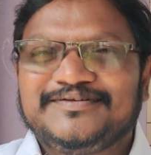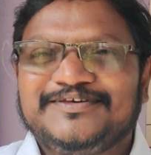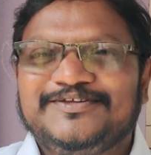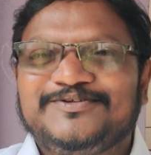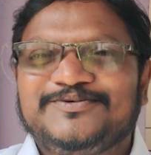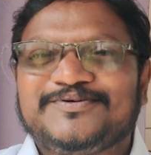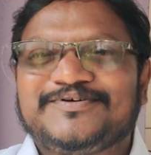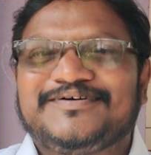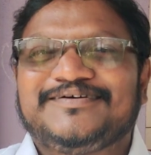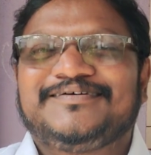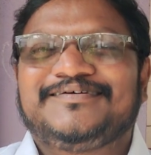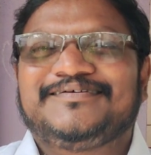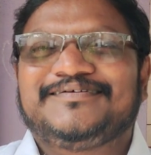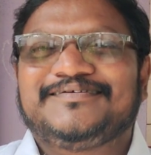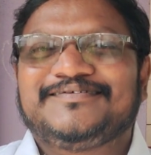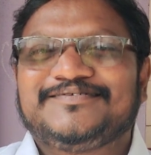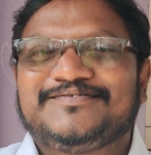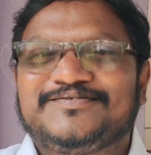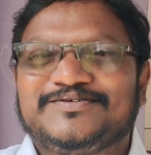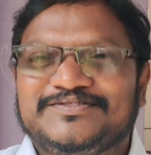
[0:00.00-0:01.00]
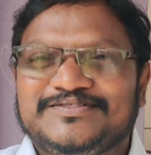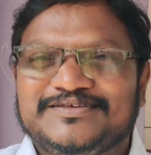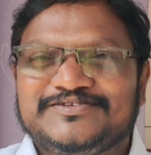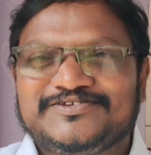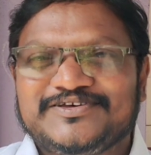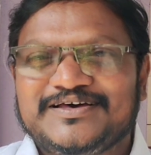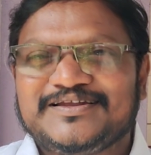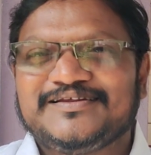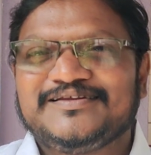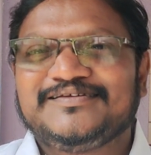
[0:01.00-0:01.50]
నేను ఒక కొత్త
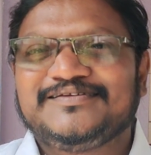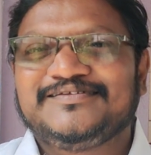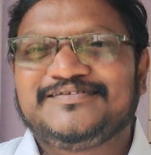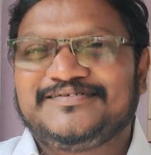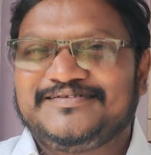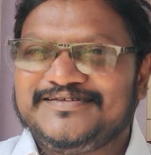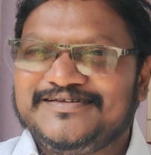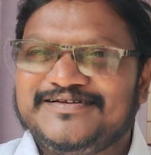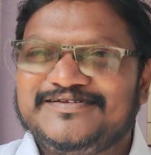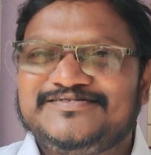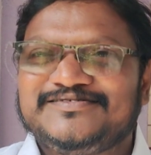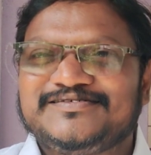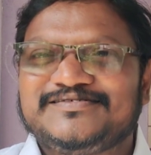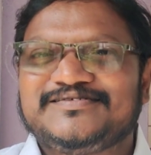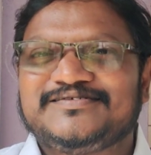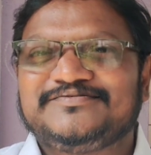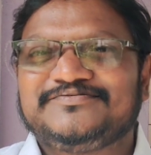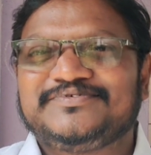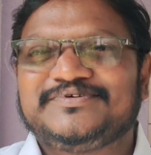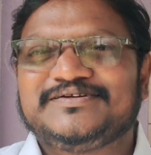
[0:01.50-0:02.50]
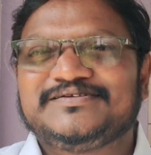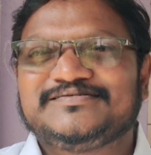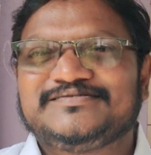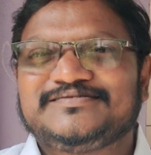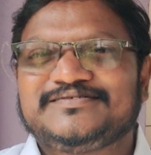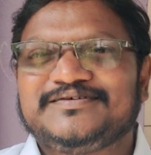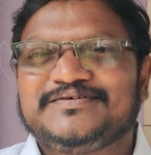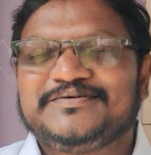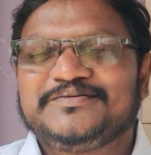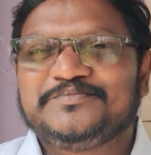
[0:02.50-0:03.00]
ఛానల్ని నేను క్రియేట్ చేశాను ఫ్రెండ్స్
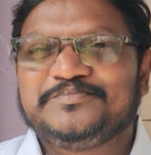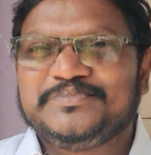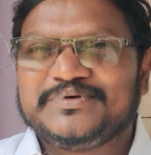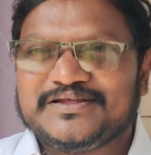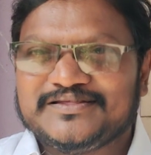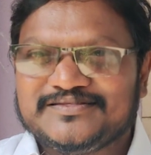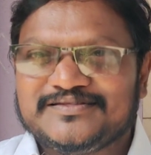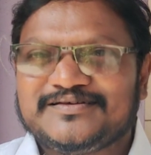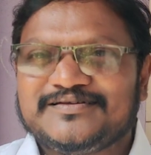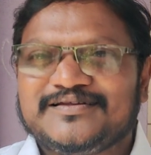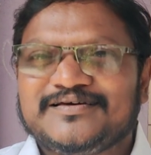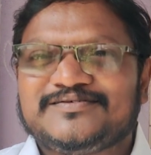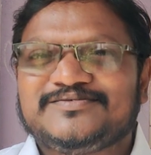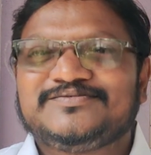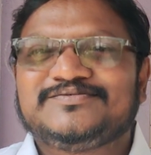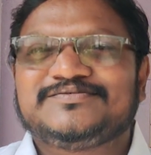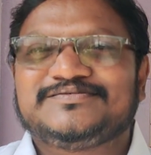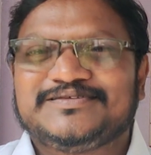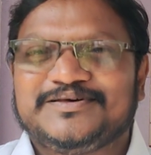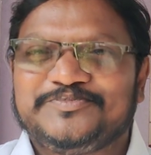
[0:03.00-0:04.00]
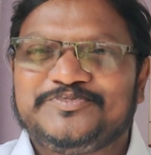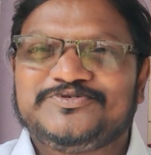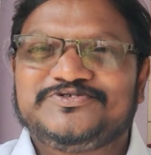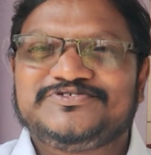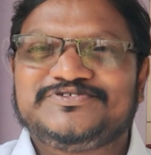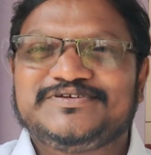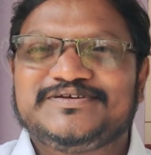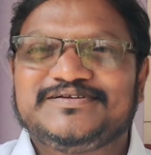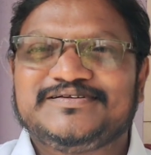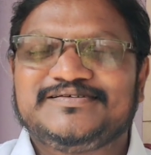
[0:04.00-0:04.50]
మీరందరూ నాకు
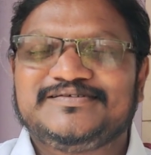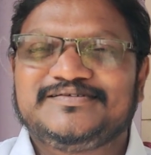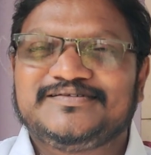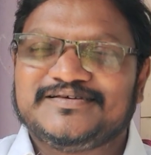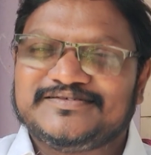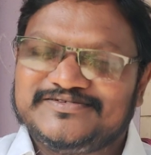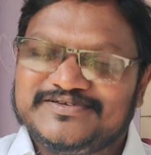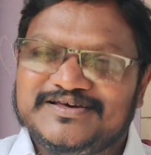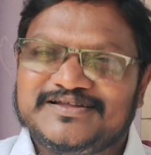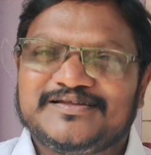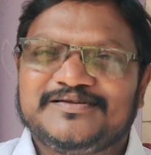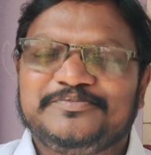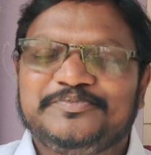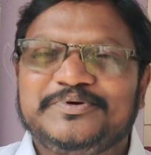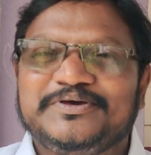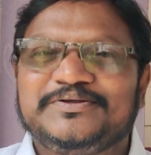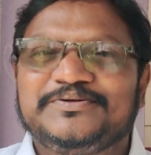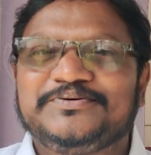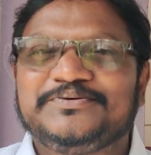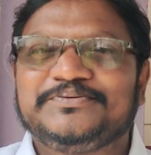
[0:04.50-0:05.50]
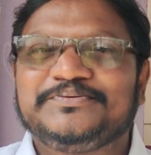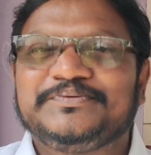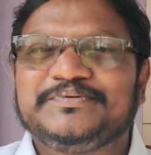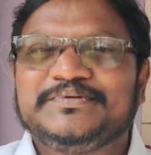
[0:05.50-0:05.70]
సపోర్ట్ చేయండి నా ఛానల్ పేరు